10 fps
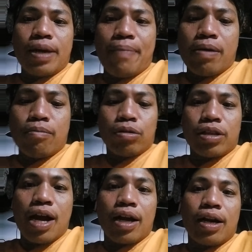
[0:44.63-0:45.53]

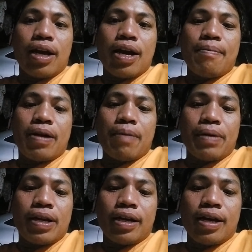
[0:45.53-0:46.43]
gipangbutang diha mga
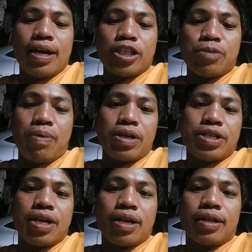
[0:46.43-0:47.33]
pinangga
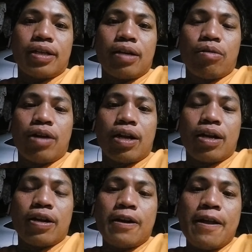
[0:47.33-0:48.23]
special kada lugar